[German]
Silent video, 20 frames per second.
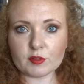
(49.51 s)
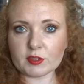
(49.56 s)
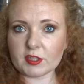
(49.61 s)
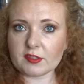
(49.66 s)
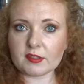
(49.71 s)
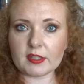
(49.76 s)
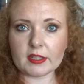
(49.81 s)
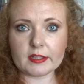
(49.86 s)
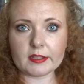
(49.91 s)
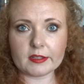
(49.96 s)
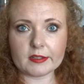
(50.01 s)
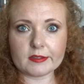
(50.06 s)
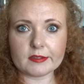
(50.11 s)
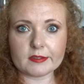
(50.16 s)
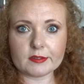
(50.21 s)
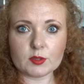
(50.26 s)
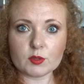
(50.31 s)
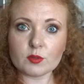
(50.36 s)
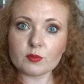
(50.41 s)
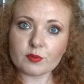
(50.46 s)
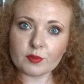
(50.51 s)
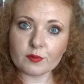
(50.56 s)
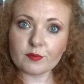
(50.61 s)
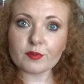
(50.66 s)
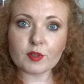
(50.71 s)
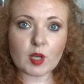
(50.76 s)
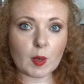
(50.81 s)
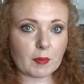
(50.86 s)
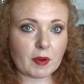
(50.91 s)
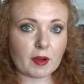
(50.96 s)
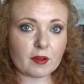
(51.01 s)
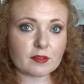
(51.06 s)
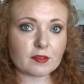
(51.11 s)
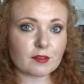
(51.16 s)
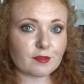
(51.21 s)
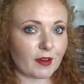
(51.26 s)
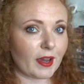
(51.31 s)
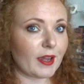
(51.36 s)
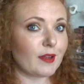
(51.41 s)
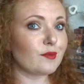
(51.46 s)
und jetzt hat er
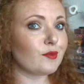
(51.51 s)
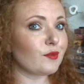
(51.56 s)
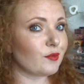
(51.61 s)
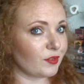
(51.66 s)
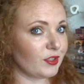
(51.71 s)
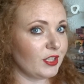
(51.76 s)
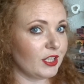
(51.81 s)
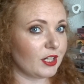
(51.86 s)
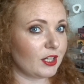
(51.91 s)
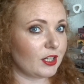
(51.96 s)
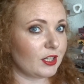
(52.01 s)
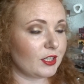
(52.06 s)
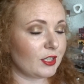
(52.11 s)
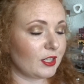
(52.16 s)
5,24.